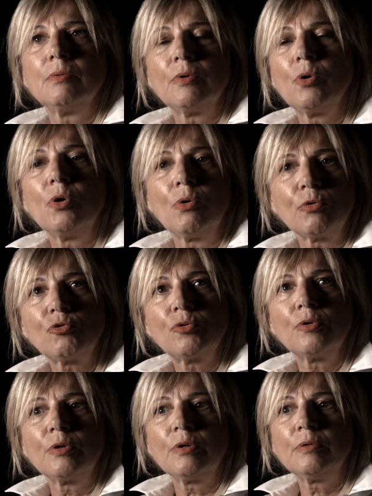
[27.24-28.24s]

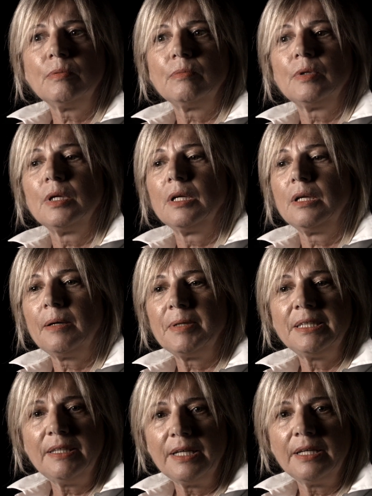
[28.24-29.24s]
conoscono la
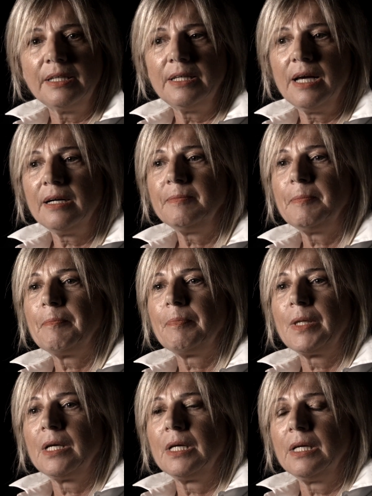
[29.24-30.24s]
materia
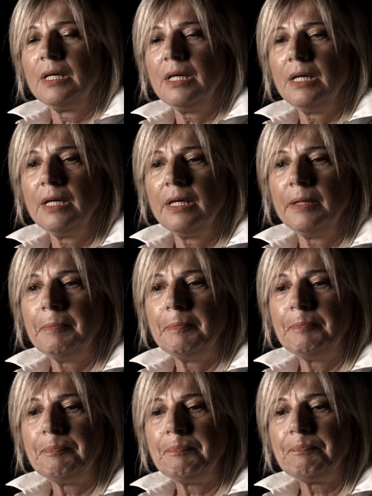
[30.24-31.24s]
e,
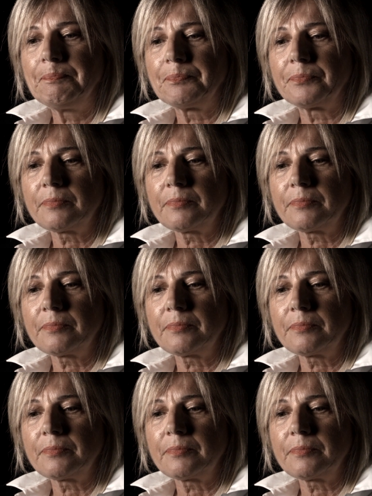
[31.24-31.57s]
ehm,